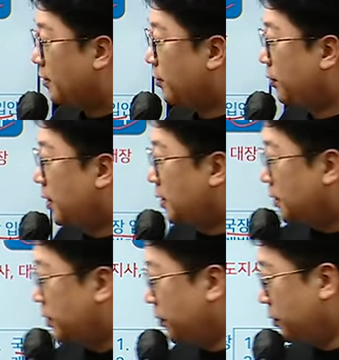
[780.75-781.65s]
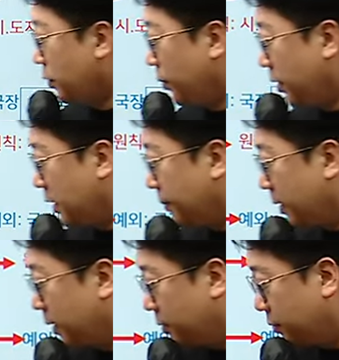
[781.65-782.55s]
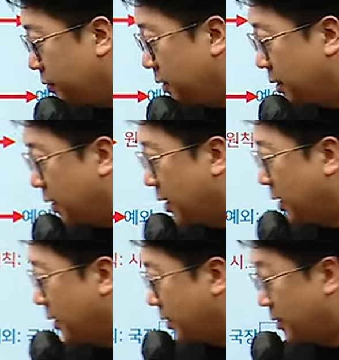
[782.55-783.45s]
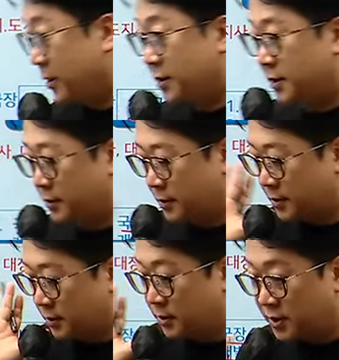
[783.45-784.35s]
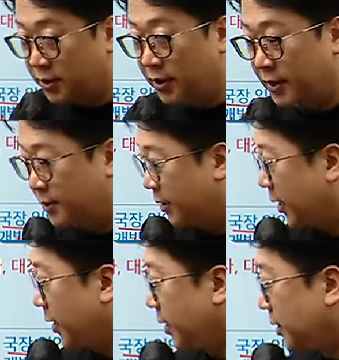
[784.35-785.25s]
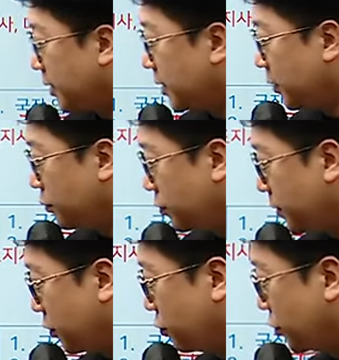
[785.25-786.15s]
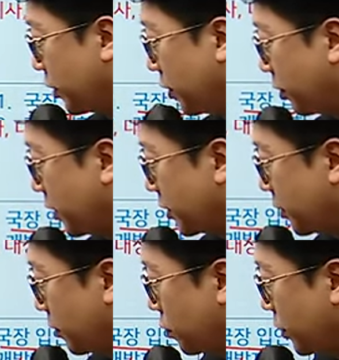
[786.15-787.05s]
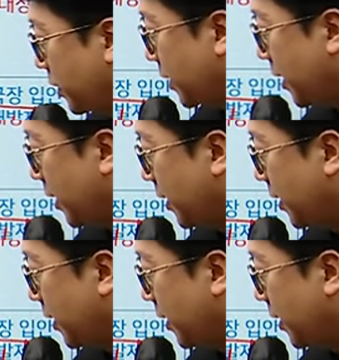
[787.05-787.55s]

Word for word: 그리고 지형도면 입안했던 자가 아 그려야 되는데 시장 군수만 누구 승인 얻으랬죠? 도지사.